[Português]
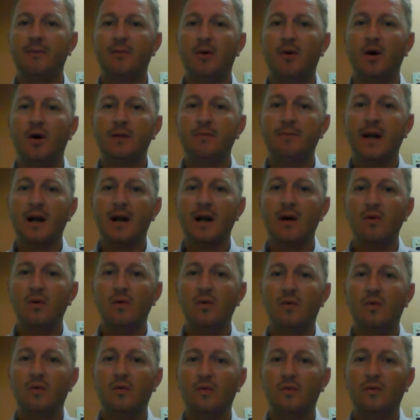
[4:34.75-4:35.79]
Você pode
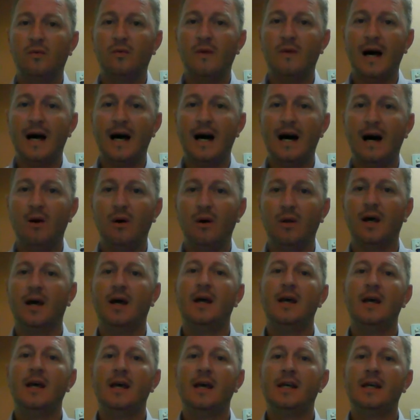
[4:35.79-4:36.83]
pegar um, uma
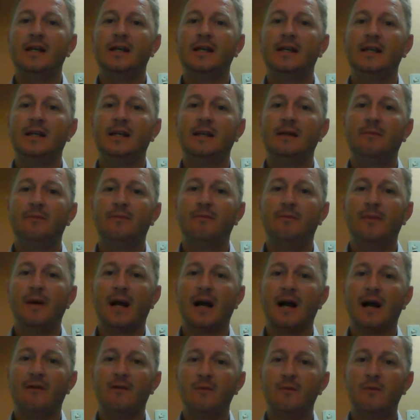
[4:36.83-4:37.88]
aula e, e,
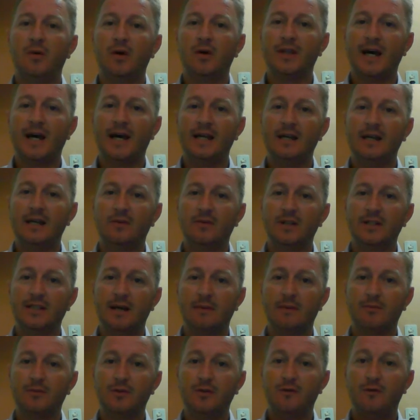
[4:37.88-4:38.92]
pegar, vamos botar aí
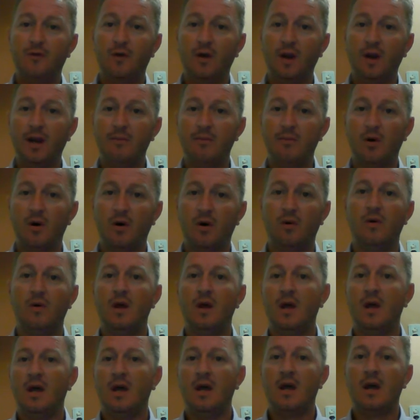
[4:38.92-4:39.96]
o exemplo de
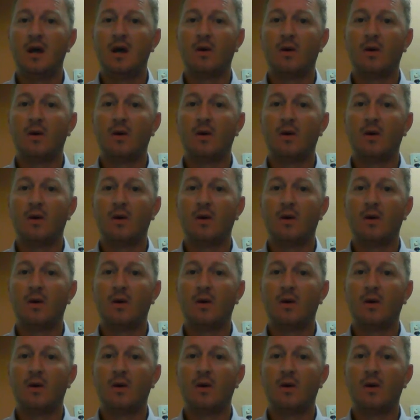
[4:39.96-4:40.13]
voleibol.